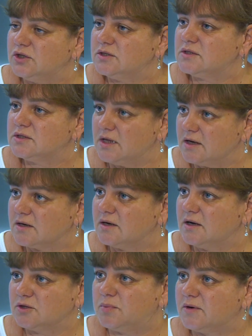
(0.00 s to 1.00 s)
через ДЭК
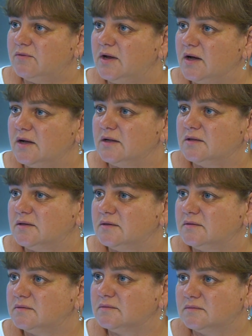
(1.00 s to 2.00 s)
отправляет.
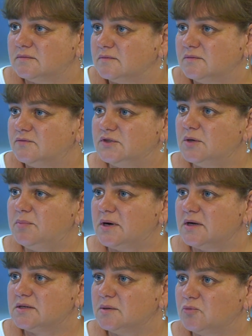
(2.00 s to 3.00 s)
Все
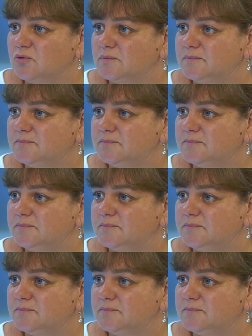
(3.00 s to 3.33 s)
по-разному.